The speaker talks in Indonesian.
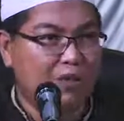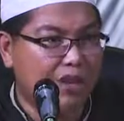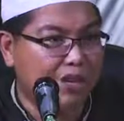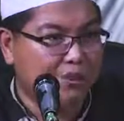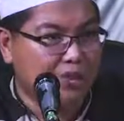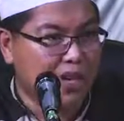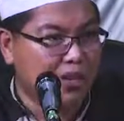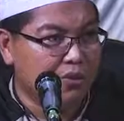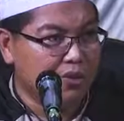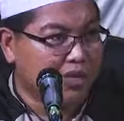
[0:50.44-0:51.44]
terus gimana?
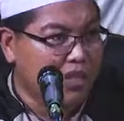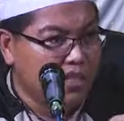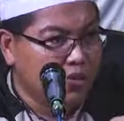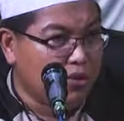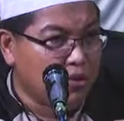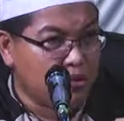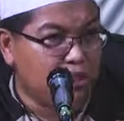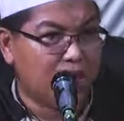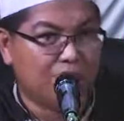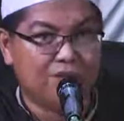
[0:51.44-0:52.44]
Tungtang tungtang dia sibuk terus
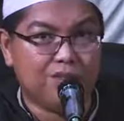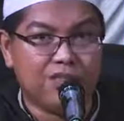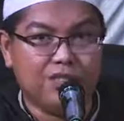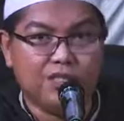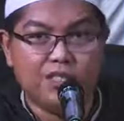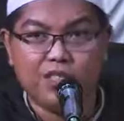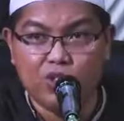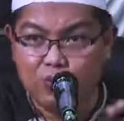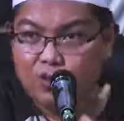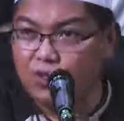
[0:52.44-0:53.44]
di situ.
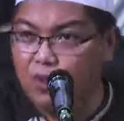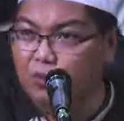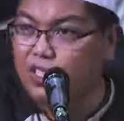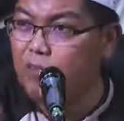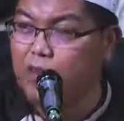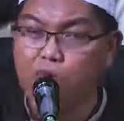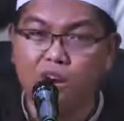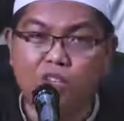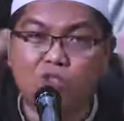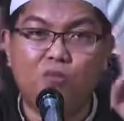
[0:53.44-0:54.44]
Senyum-senyum tetapi
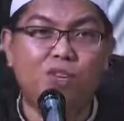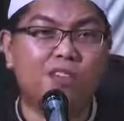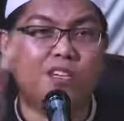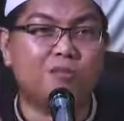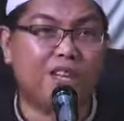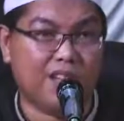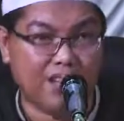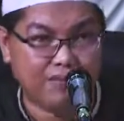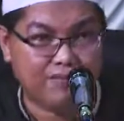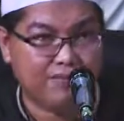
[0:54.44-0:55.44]
bukan senyum di antara
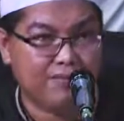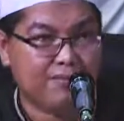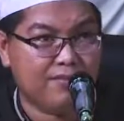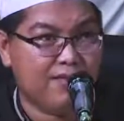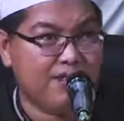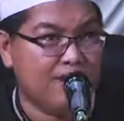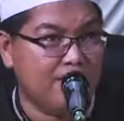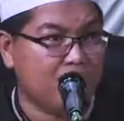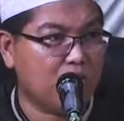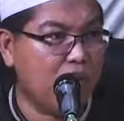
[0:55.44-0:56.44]
mereka.
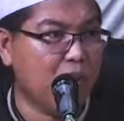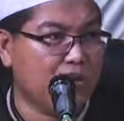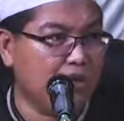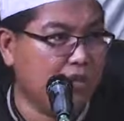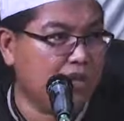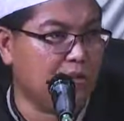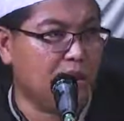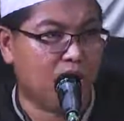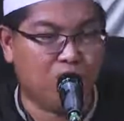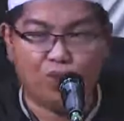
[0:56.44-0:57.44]
Suami senyum
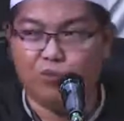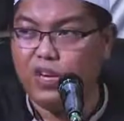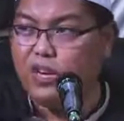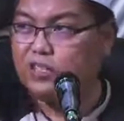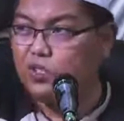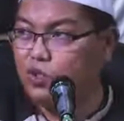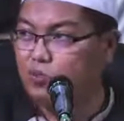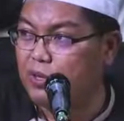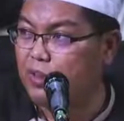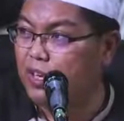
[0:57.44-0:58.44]
sama grup-grupnya, istri
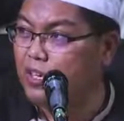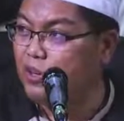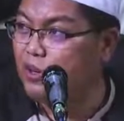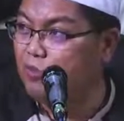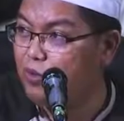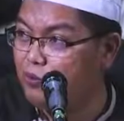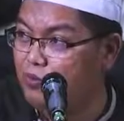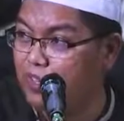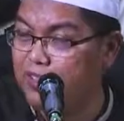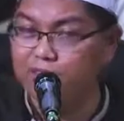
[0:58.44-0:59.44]
senyum sama
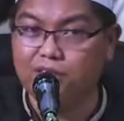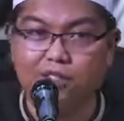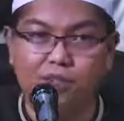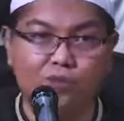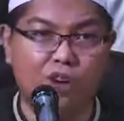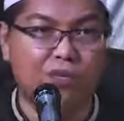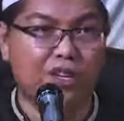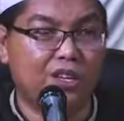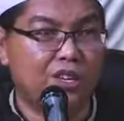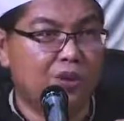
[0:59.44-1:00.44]
grup-grupnya.
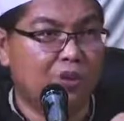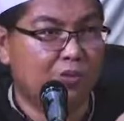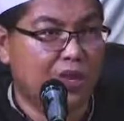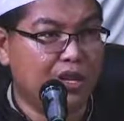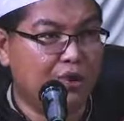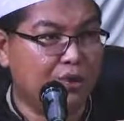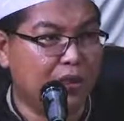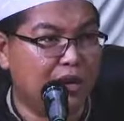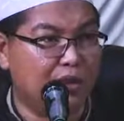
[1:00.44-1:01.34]
Suami, grup ini, grup